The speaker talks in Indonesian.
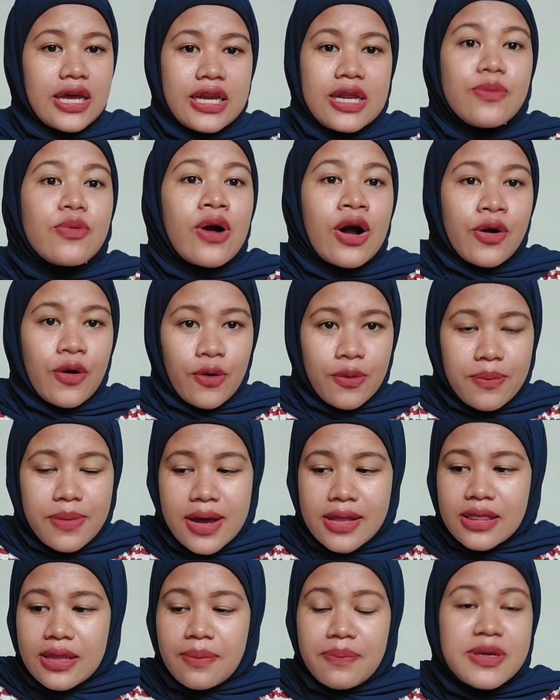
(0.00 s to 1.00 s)
ini bukan
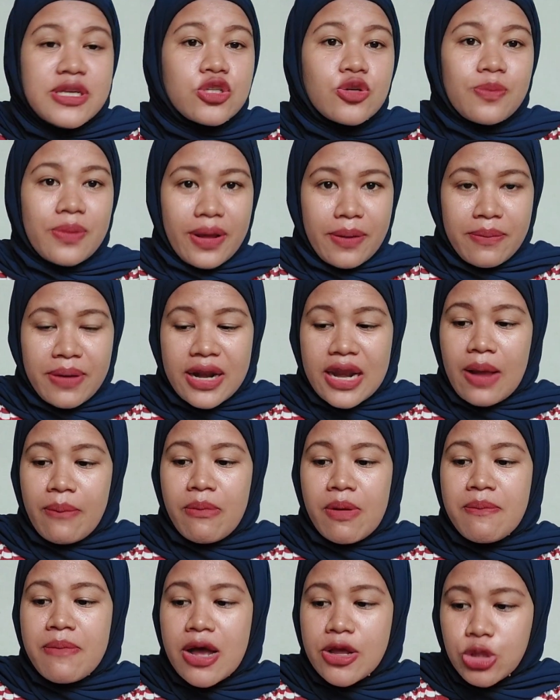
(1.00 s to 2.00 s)
obat tapi suplemen yang
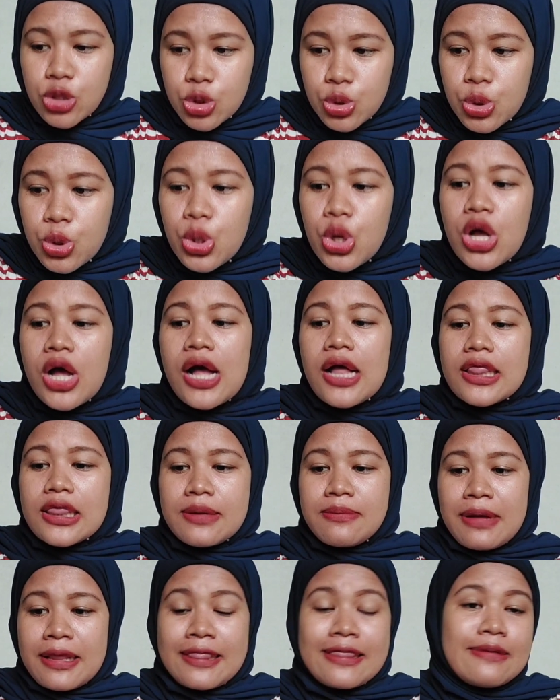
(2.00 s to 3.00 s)
membantu
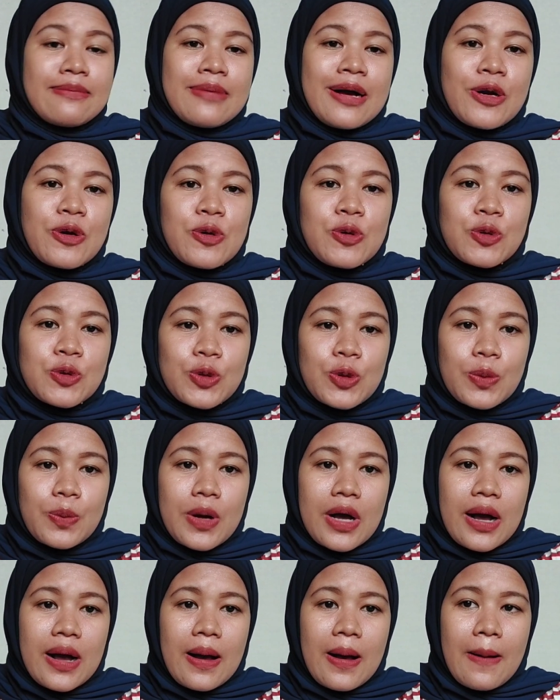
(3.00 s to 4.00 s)
teman-teman untuk
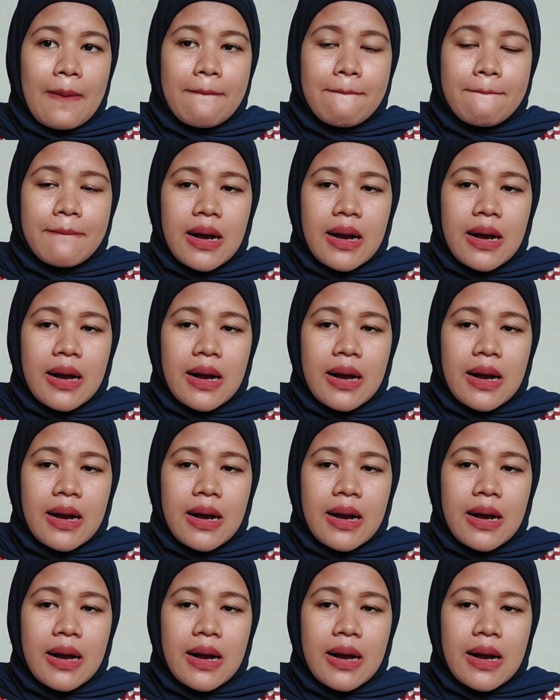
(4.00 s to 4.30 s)
uh,